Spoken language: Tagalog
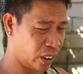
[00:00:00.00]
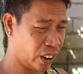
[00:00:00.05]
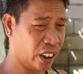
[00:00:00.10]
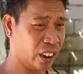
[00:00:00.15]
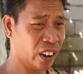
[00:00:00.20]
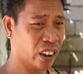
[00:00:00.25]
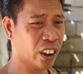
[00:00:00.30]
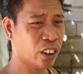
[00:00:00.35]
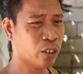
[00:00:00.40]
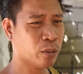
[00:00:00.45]
Ni
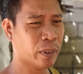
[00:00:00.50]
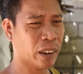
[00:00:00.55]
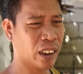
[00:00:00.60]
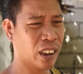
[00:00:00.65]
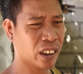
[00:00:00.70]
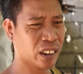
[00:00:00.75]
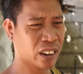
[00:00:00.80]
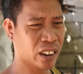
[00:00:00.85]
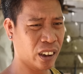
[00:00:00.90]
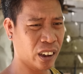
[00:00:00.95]
hindi ko
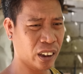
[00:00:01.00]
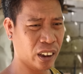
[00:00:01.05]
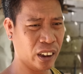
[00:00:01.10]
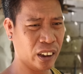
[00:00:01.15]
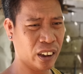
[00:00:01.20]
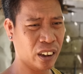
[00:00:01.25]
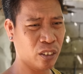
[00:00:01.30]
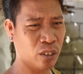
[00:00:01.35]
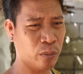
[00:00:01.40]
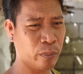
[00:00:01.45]
man lang siya
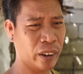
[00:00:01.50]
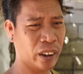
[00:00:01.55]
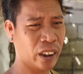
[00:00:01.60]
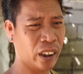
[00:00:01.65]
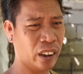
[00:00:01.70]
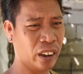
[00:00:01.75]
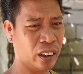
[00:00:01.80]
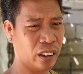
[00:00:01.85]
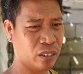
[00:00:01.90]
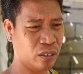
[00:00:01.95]
nakitang
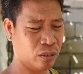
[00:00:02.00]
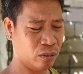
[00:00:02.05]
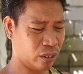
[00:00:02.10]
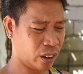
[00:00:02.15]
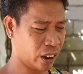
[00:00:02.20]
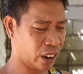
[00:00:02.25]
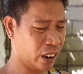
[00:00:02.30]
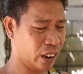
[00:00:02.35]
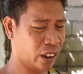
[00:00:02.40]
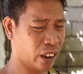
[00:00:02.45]
umiti
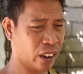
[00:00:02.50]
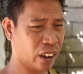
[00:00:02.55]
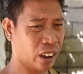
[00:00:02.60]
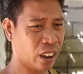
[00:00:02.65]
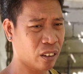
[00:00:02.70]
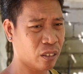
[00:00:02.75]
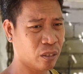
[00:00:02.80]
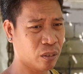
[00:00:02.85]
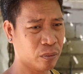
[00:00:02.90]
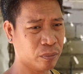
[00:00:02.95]
nung nakita
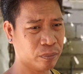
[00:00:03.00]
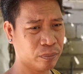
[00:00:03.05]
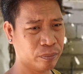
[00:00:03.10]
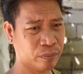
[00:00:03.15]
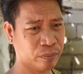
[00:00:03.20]
niya ako.